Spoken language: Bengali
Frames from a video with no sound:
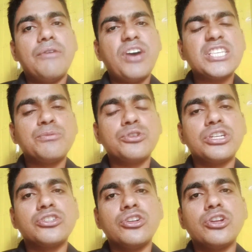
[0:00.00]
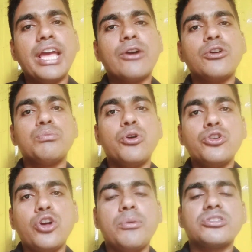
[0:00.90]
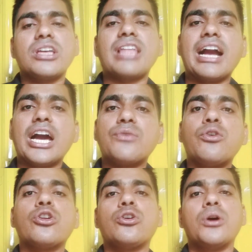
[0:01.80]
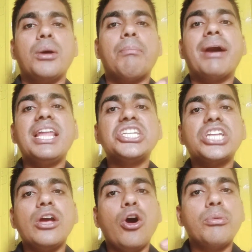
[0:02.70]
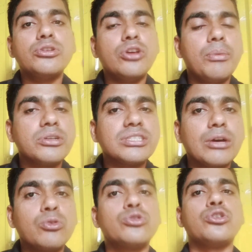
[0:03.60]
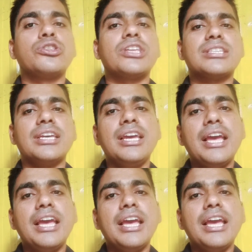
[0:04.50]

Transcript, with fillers: পাসপোর্টের জন্য এখন বৈধ অবস্থা থাকার পরও মালয়েশিয়ায় অবৈধ অবস্থা ঘুরতে হইতেছে